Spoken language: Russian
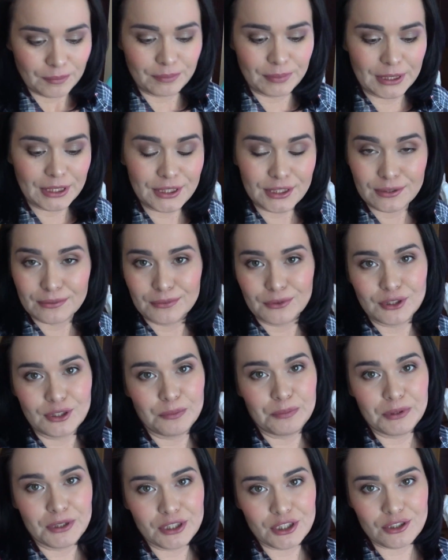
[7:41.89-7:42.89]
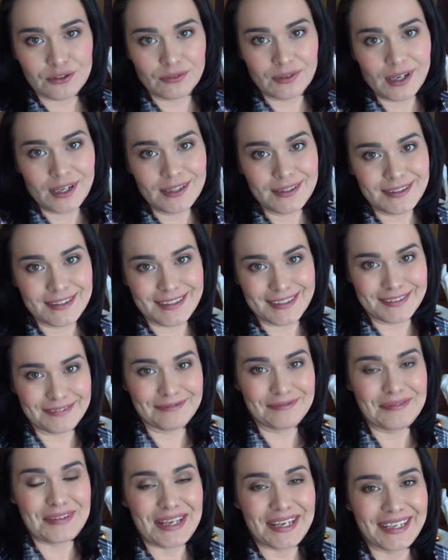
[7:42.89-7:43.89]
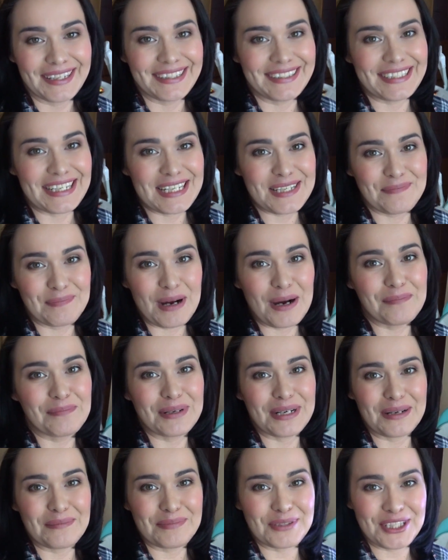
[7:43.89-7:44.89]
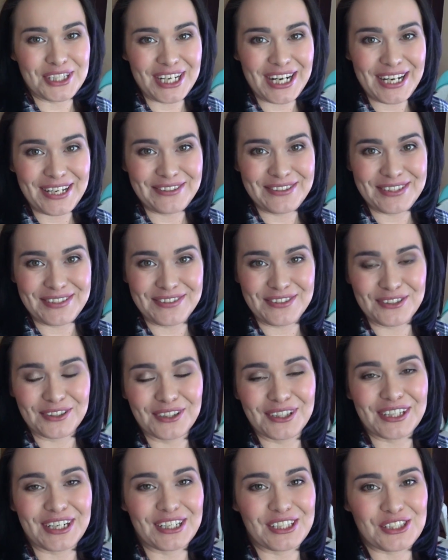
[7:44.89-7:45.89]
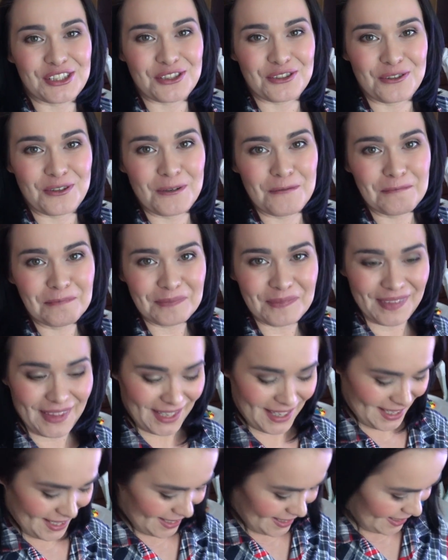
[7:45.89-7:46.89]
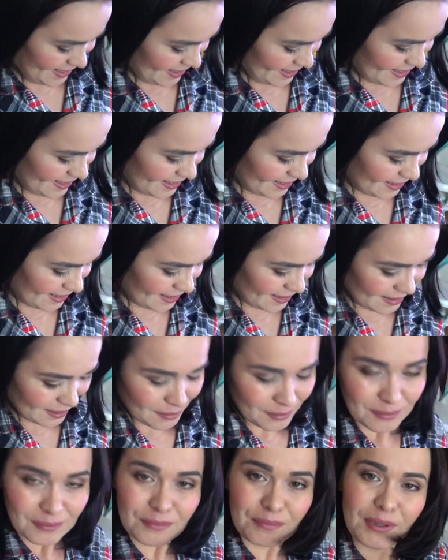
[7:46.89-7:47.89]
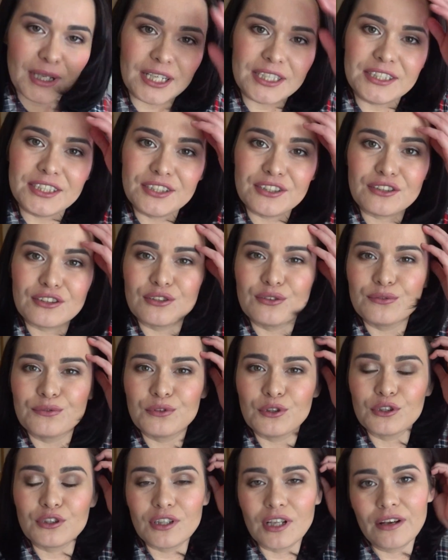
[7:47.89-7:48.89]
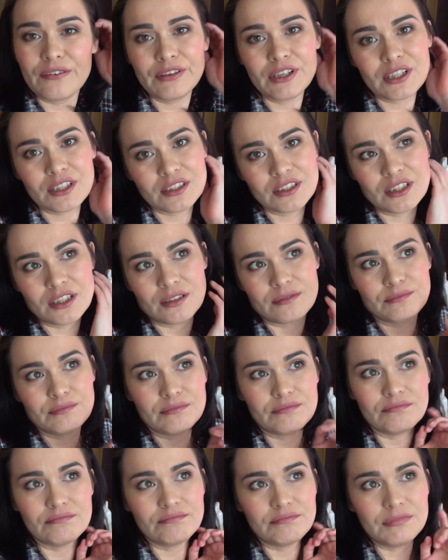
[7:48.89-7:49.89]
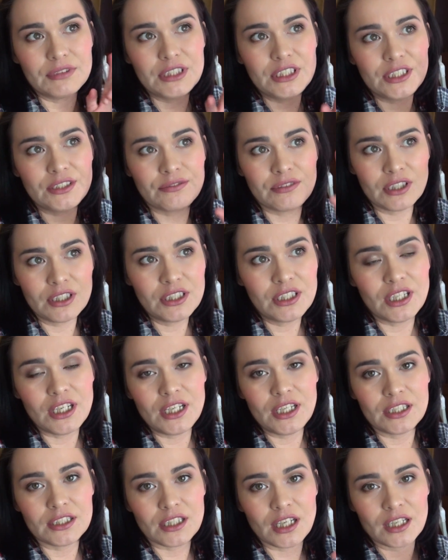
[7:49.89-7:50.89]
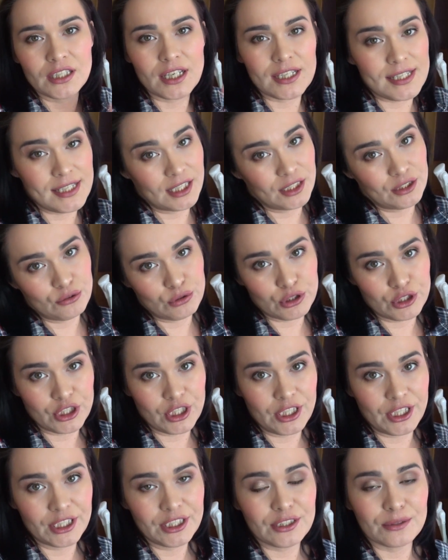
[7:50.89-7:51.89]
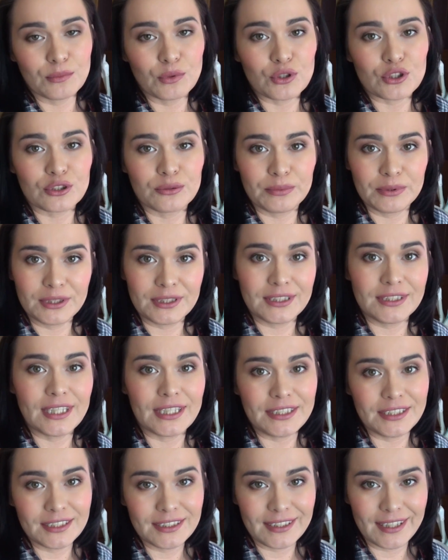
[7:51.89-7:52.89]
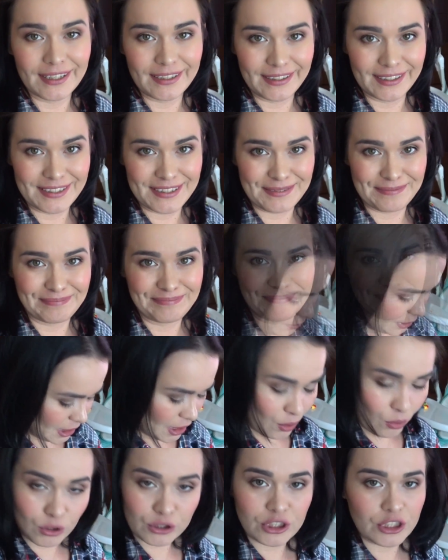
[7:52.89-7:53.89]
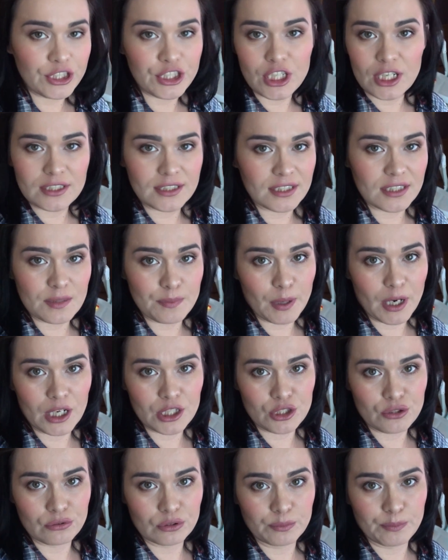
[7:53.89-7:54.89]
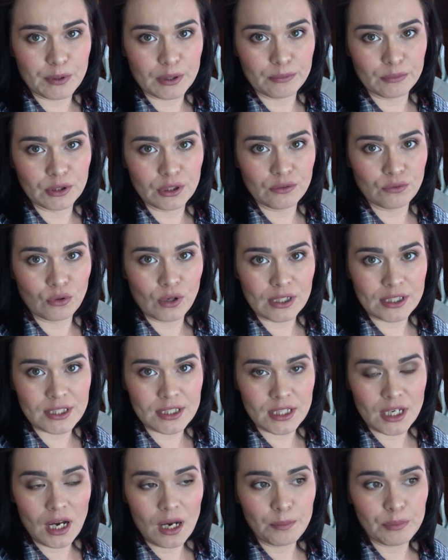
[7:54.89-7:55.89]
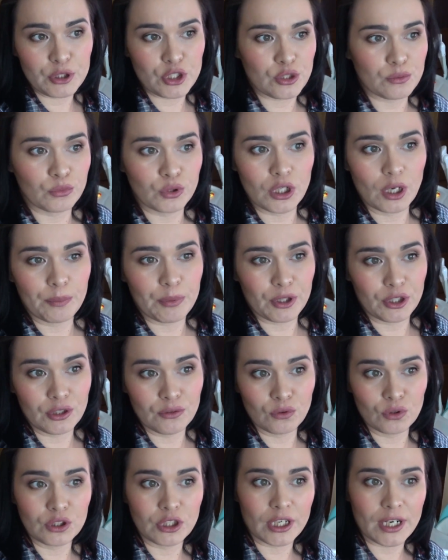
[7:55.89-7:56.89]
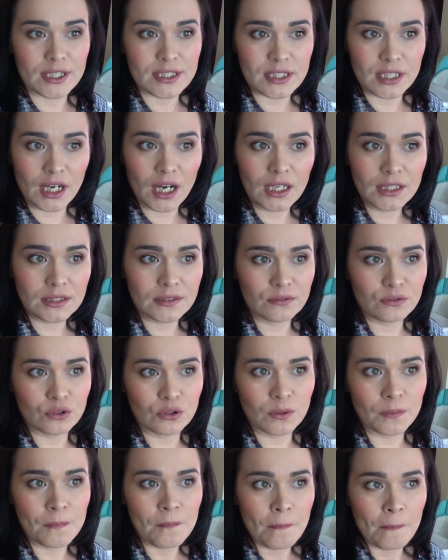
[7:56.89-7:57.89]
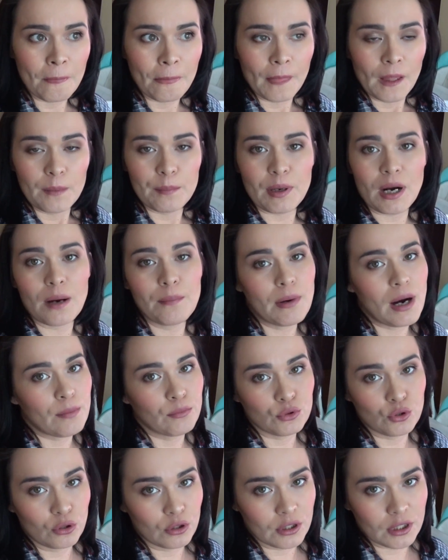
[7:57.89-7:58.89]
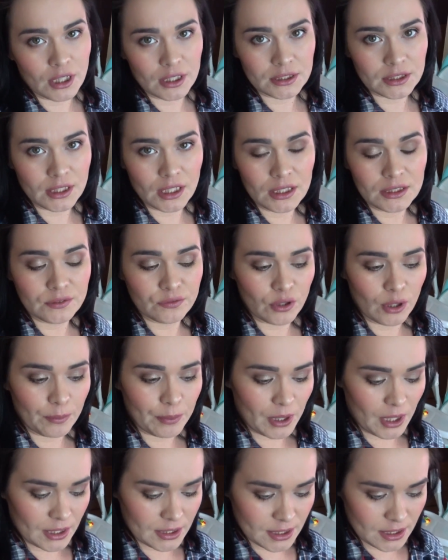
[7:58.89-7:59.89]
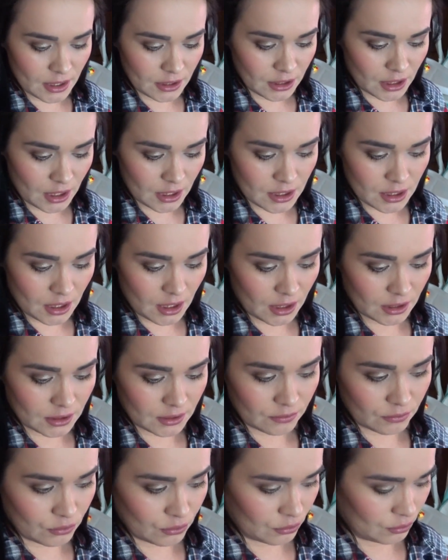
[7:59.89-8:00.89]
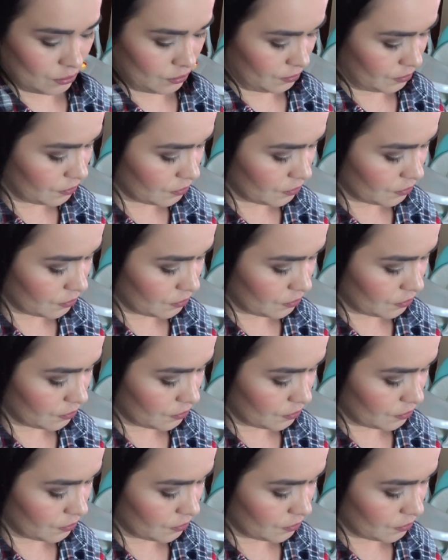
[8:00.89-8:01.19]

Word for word: Поэтому не переживайте, я с папой общаюсь, все хорошо. Планируем вот, наверное, не в это лето, а на следующее лето, может быть, до них доедем. Меня очень часто спрашивают про моего отца, почему я про него не рассказываю. Про маму только рассказываю, а про отца не рассказываю.